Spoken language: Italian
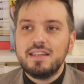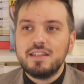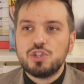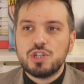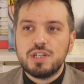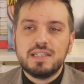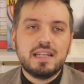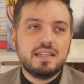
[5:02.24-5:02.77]

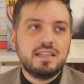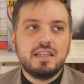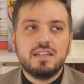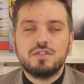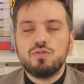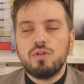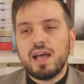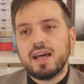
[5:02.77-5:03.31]
decide di
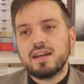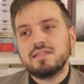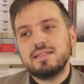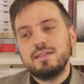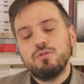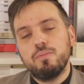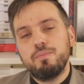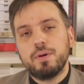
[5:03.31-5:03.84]

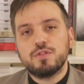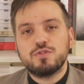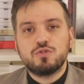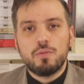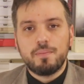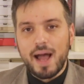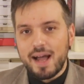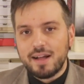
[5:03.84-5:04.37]
isolarsi in un
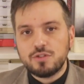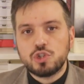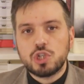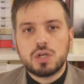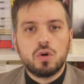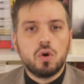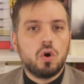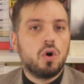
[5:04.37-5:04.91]
posto
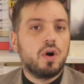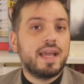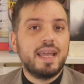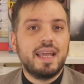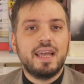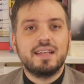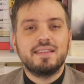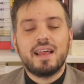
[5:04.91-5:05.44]
magico
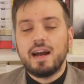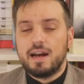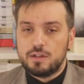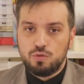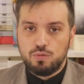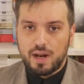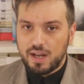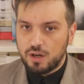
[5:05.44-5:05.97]
e dalla
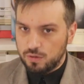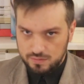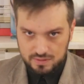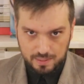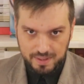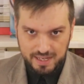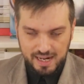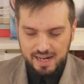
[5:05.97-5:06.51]
natura
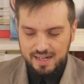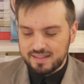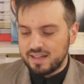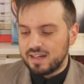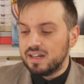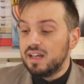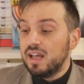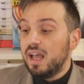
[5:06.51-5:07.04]

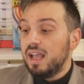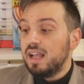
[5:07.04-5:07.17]
incontaminata